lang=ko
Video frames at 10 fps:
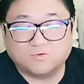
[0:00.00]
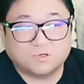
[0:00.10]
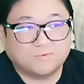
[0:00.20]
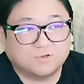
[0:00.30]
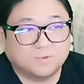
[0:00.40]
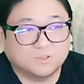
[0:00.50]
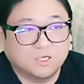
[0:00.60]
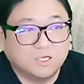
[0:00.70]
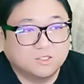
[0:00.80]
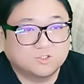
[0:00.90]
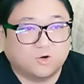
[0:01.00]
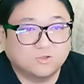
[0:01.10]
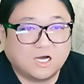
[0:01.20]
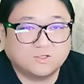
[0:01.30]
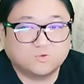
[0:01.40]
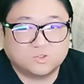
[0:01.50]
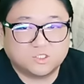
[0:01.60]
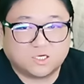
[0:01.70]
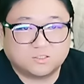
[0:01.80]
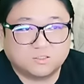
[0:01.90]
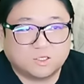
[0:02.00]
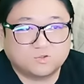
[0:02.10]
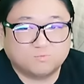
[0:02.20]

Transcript: 하고 그래 버리면 전학 조치 같은 게